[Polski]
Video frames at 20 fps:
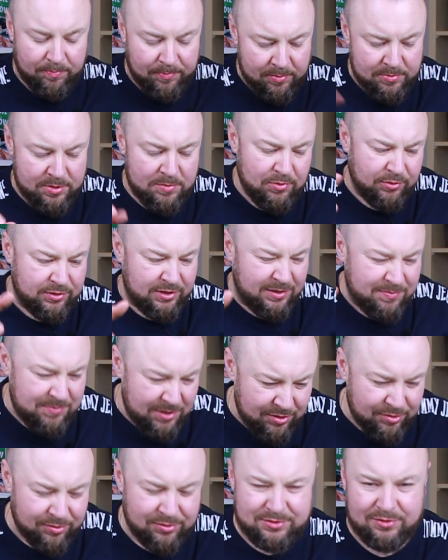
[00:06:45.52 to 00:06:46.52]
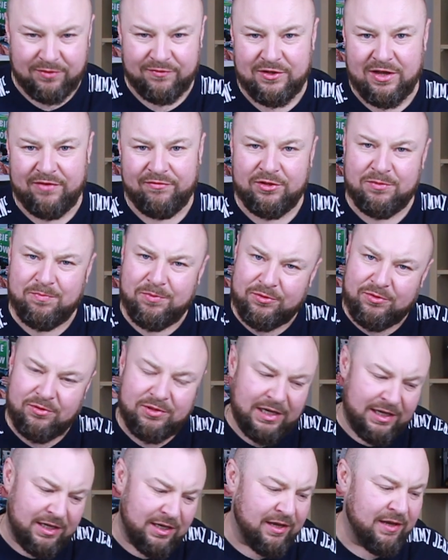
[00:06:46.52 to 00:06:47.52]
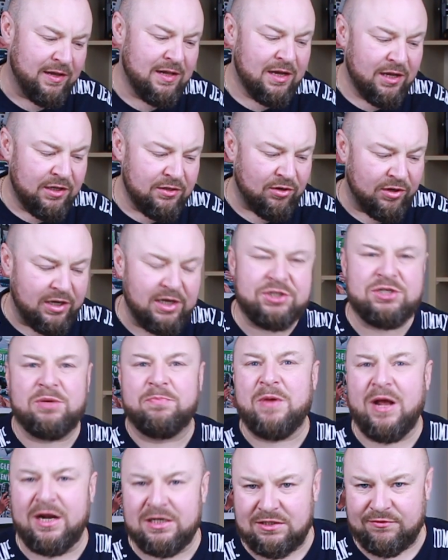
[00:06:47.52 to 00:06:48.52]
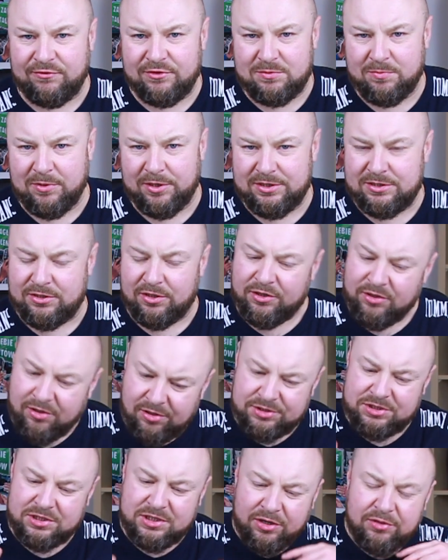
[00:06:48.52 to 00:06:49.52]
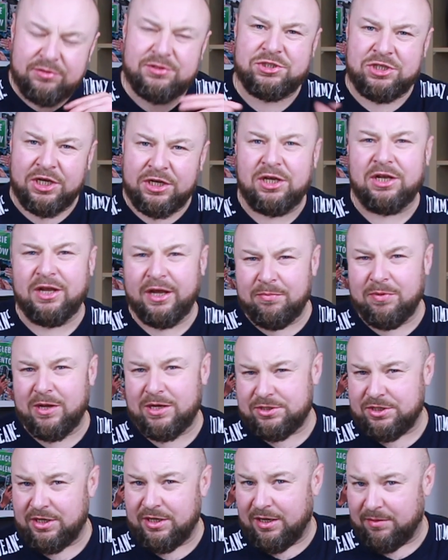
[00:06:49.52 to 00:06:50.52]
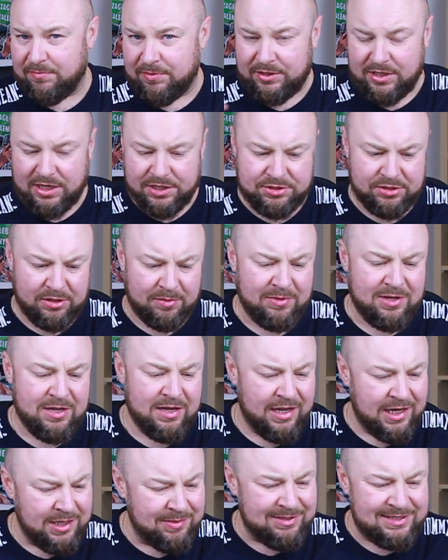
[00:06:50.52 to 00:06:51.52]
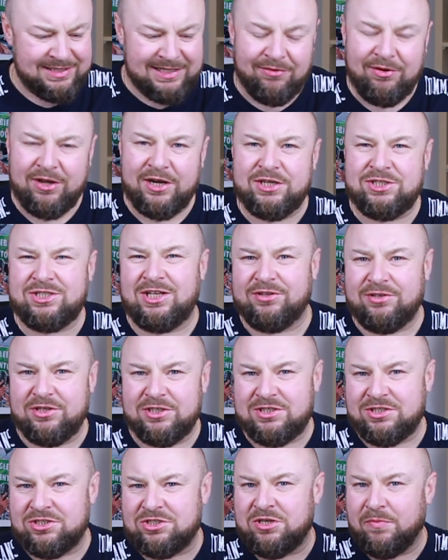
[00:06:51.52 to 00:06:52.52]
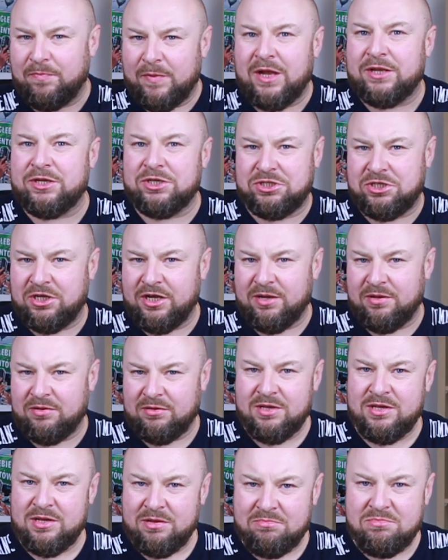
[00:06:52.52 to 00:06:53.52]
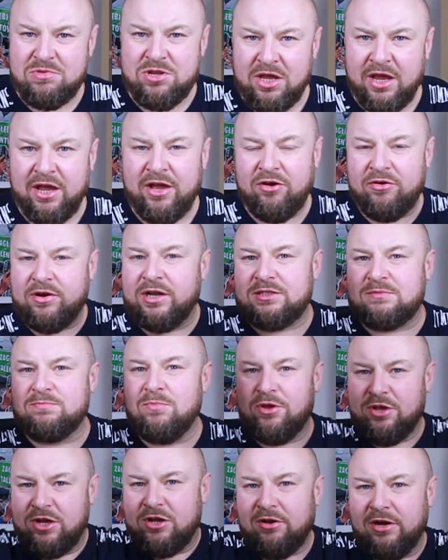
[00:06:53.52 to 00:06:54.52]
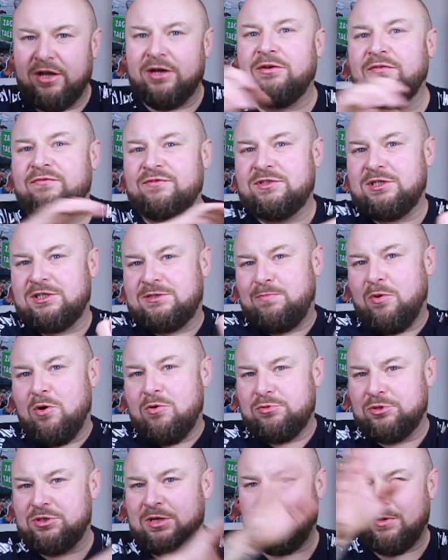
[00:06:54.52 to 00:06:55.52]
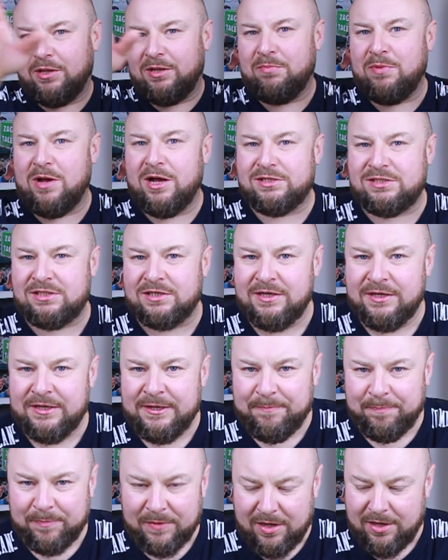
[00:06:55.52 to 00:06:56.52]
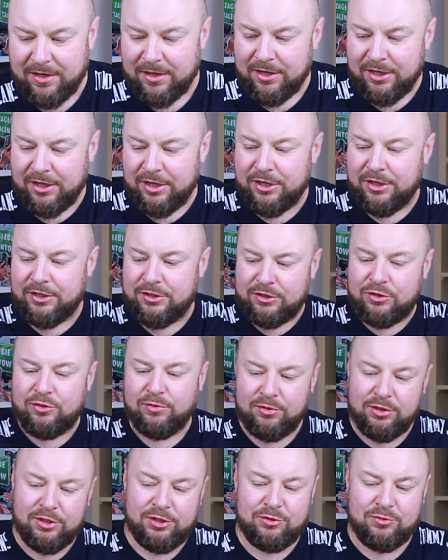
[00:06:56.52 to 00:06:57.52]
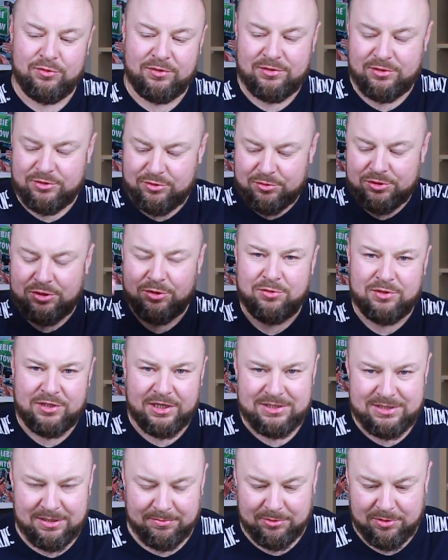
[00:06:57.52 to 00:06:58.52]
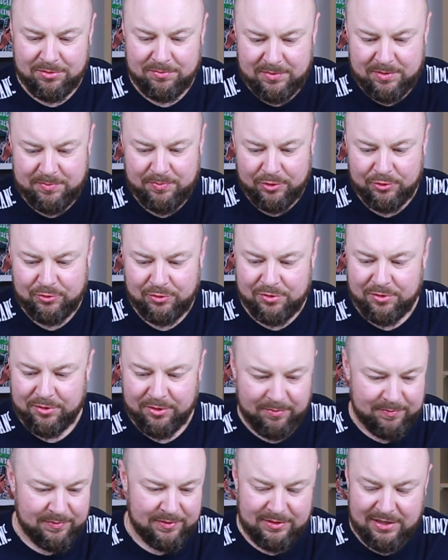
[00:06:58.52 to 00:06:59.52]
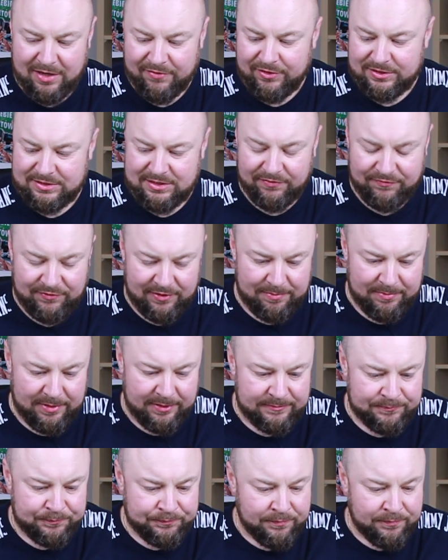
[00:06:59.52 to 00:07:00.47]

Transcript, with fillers: pomimo tych minusów nawet, bo to takie trochę czepialstwo z mojej strony, no te odcienie najbardziej jakby drażnią. Natomiast cała reszta to jest czepianie się mnie oraz moich kolegów z zespołu Jabba the Bass, e, który, tu, którzy tutaj ze mną produkują dla Was te filmy.